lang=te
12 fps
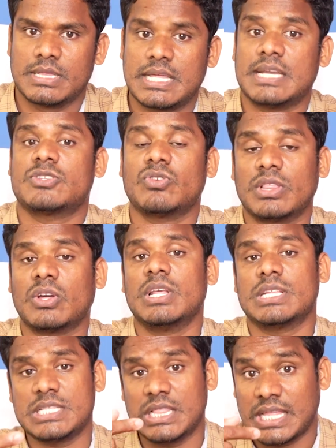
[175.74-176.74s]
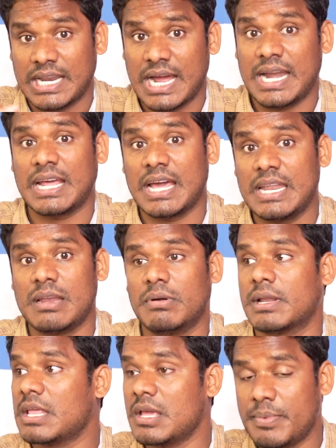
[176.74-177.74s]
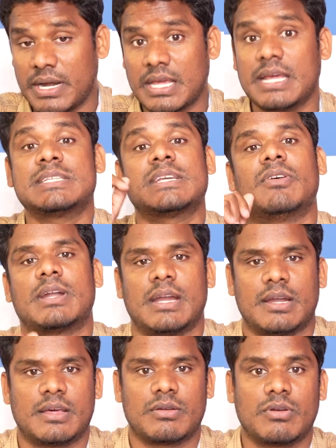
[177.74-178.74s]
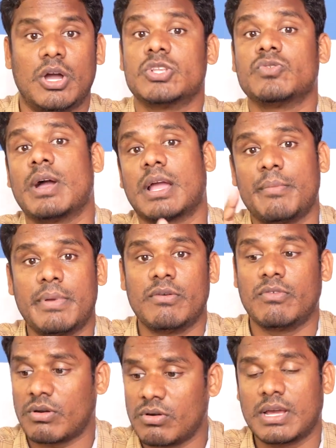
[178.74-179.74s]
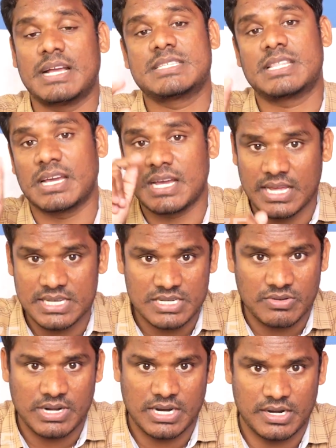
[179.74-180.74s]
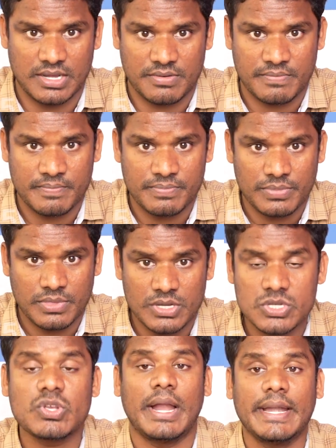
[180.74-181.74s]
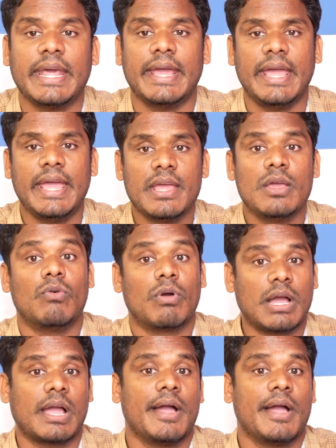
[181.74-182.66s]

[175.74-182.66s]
తన సొంత కోస్తలు తనకు అండగా నిలబడితే ఈ పాటు గెలిచేవాడిని అన్నారు గాజువాక భీమవరంలో ఖచ్చితంగా గెలిచేవాడిని అన్నారు సో అంటే ఒక